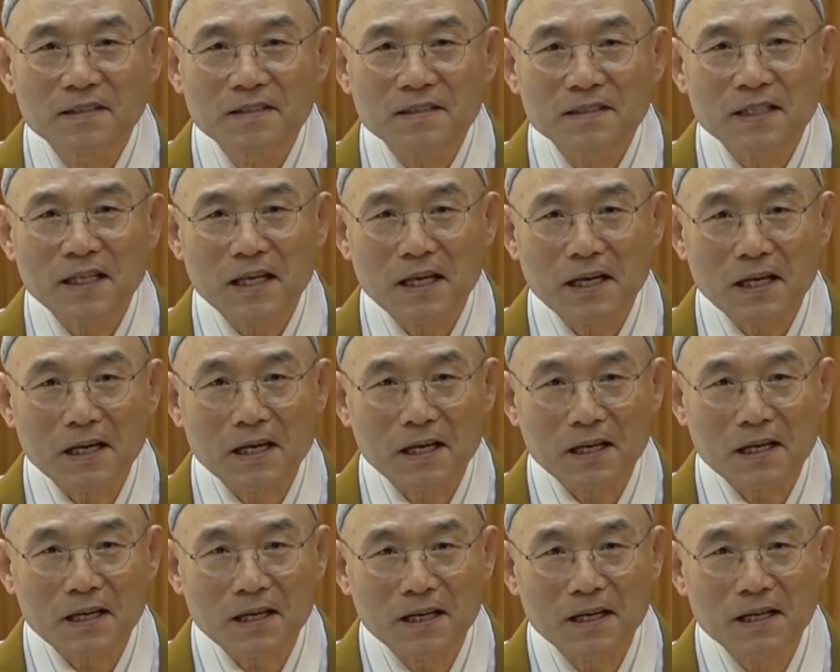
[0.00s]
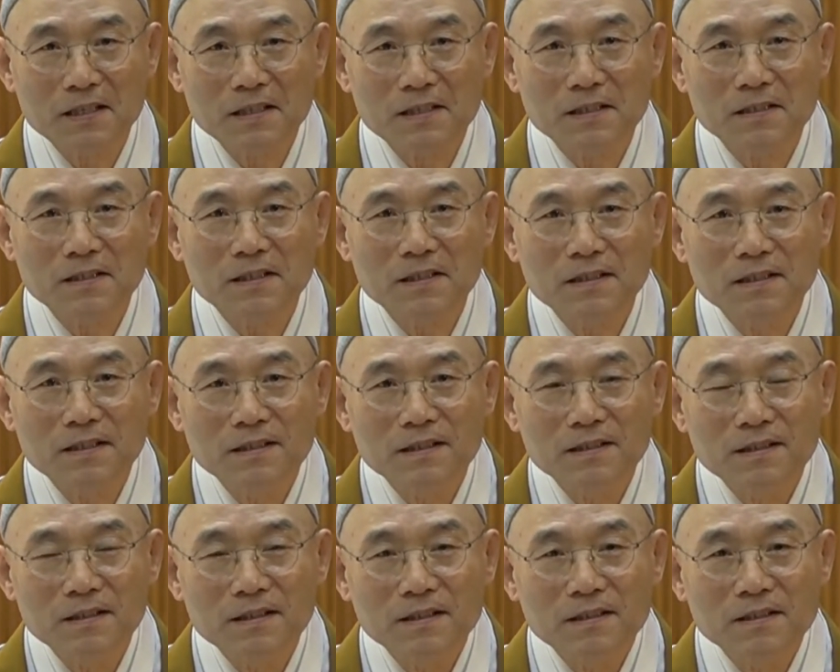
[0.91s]
자, 하여튼
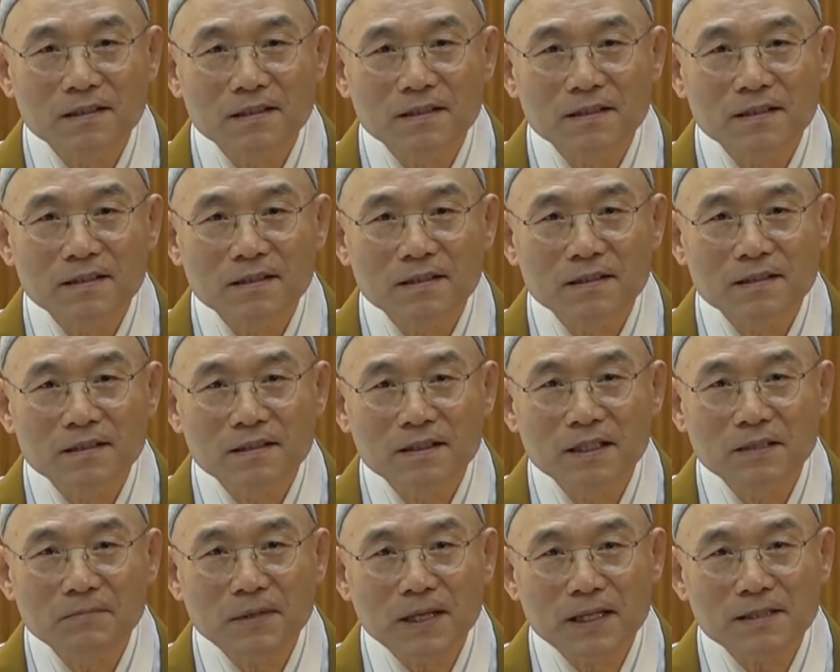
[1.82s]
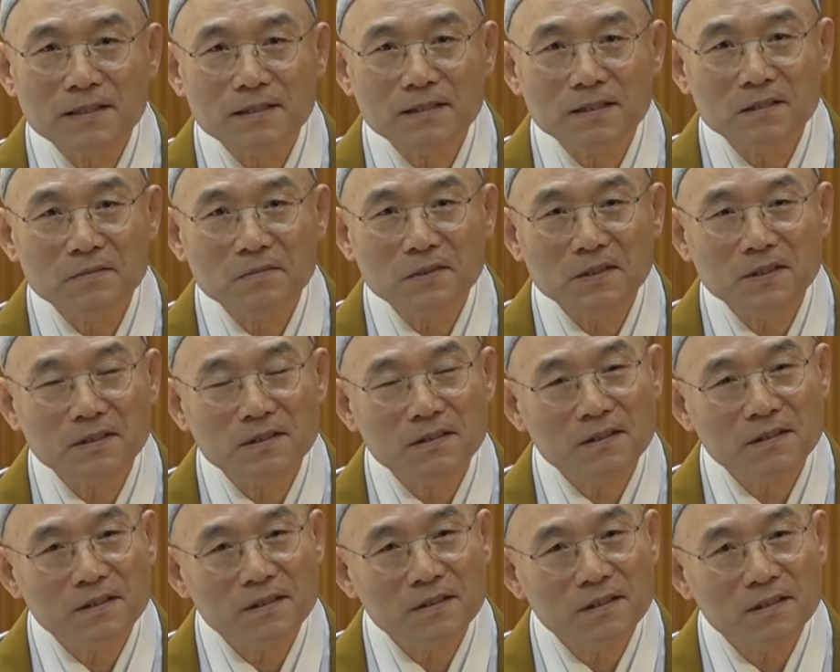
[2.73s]
이
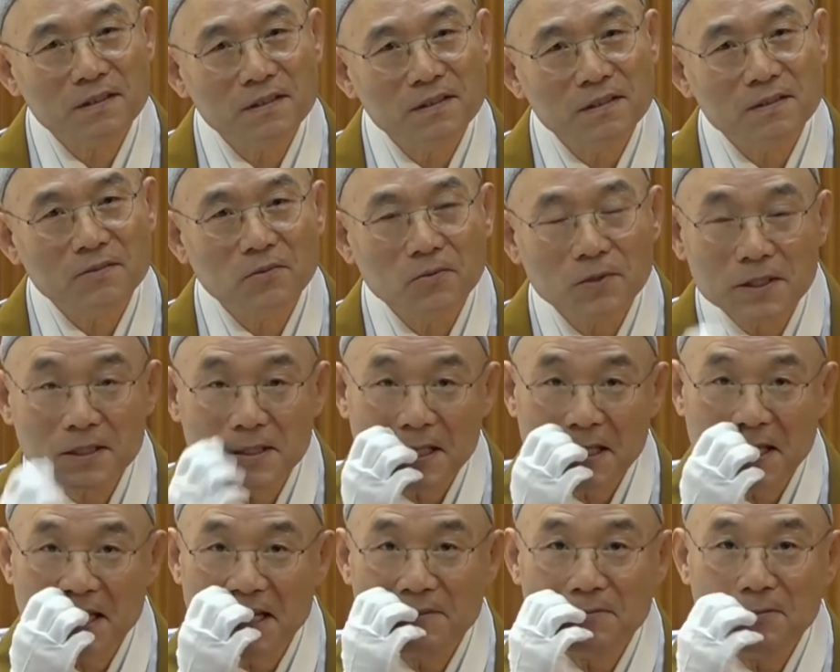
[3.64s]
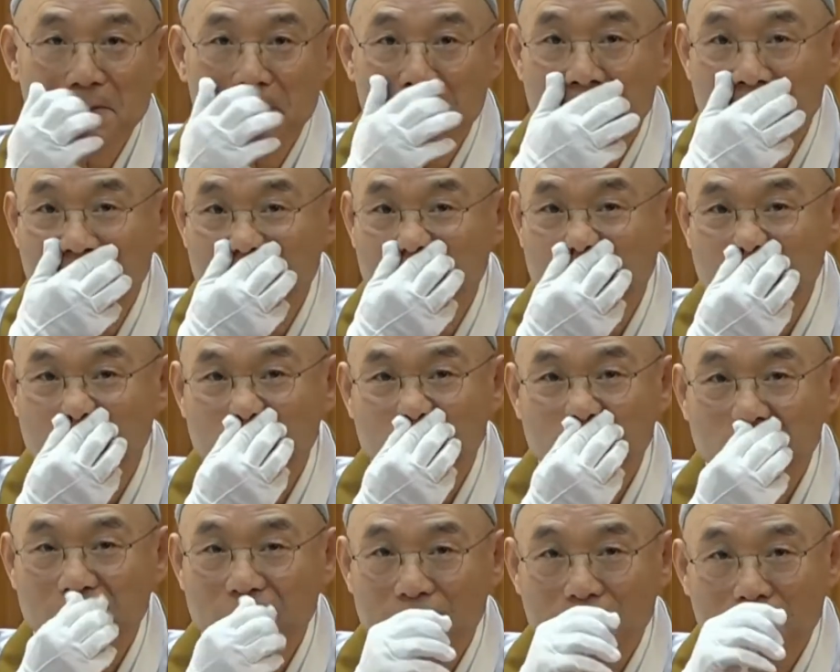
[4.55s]
말씀은 또 어찌 생각해 보면은
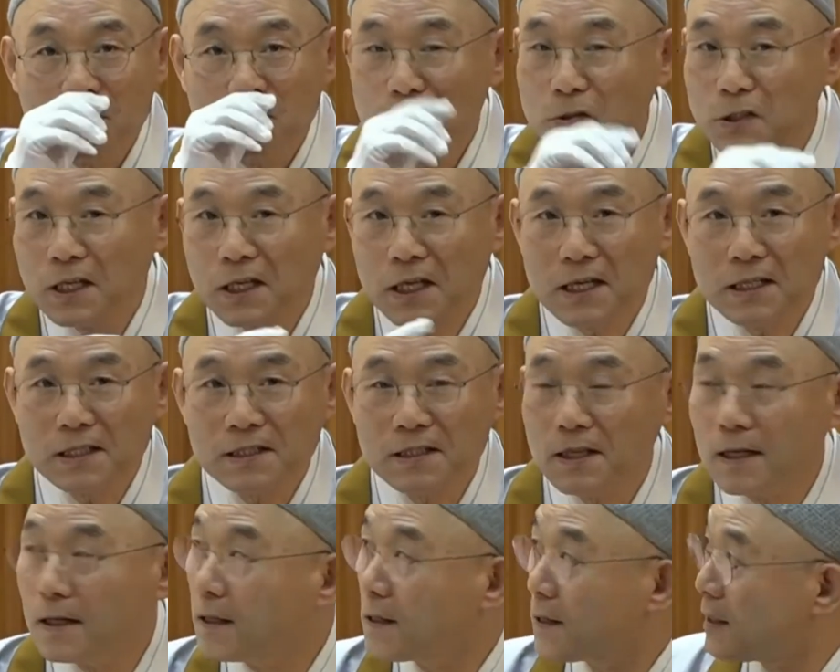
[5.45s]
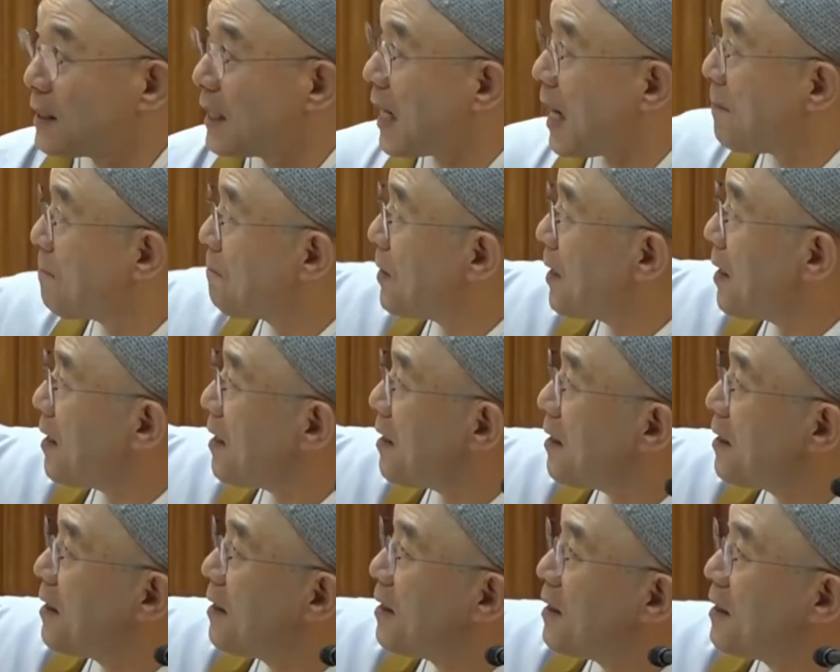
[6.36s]
우리가 이렇게 이
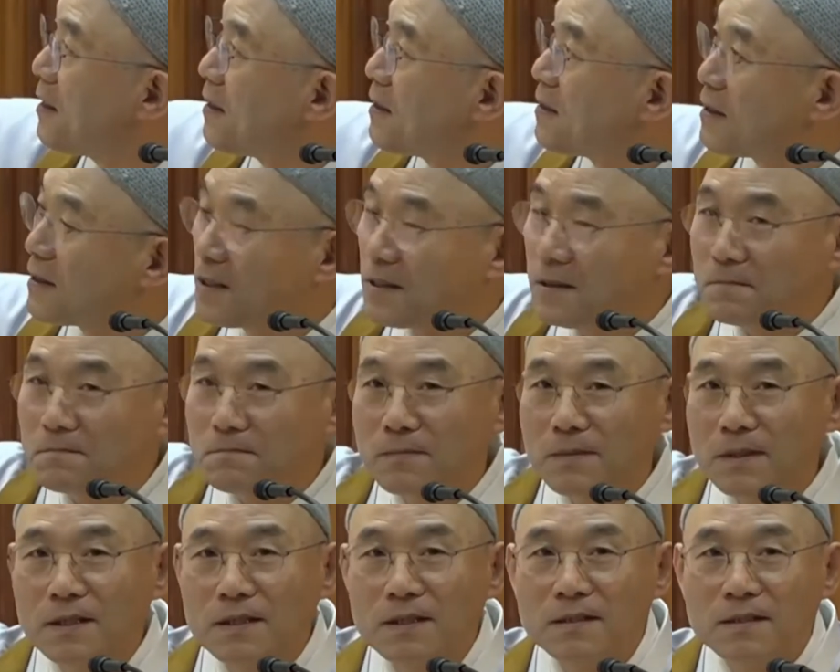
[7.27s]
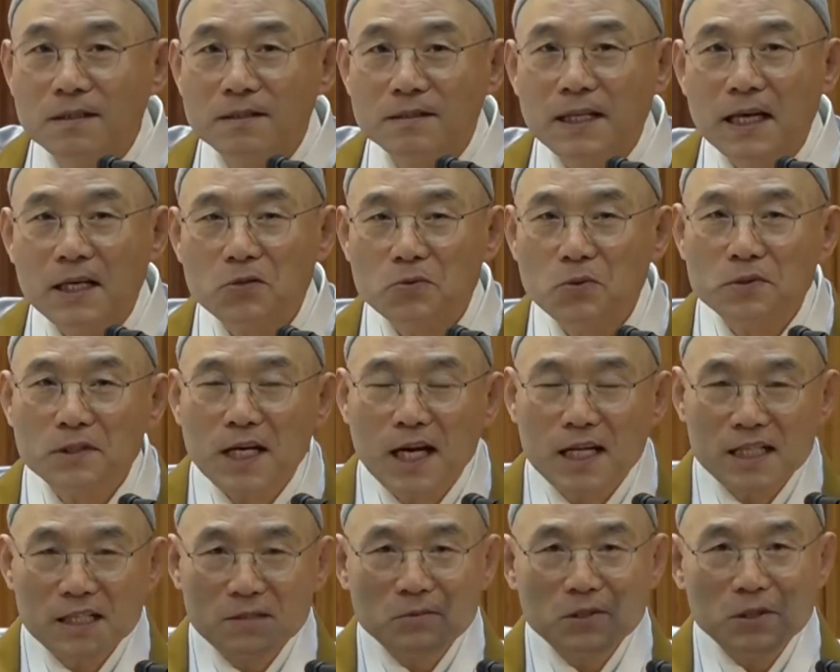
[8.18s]
앞에 지금
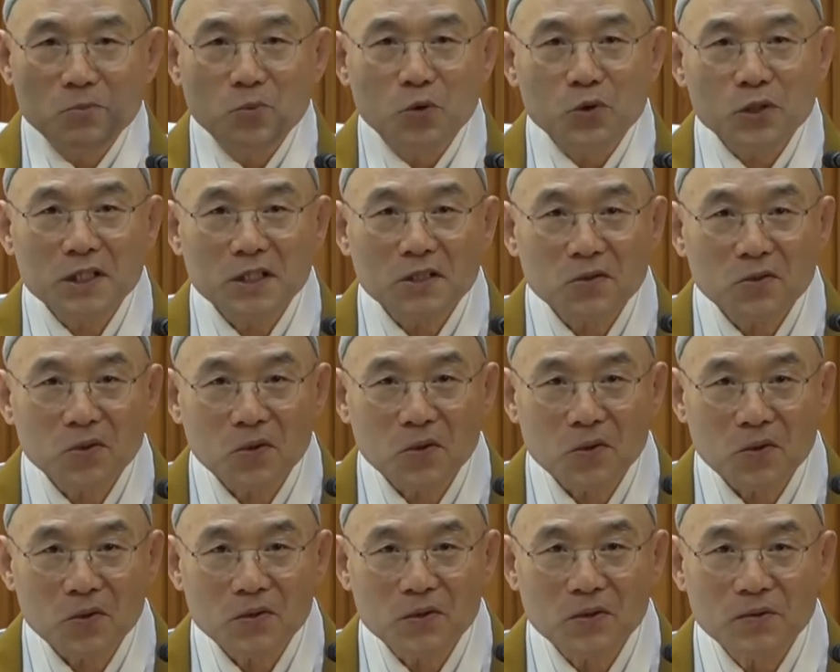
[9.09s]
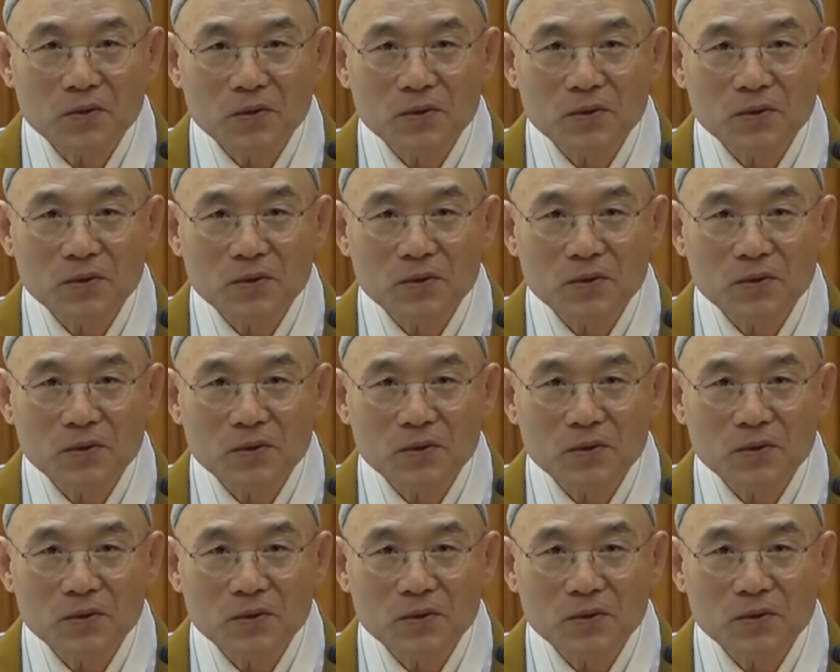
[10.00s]
대종사님을 모시고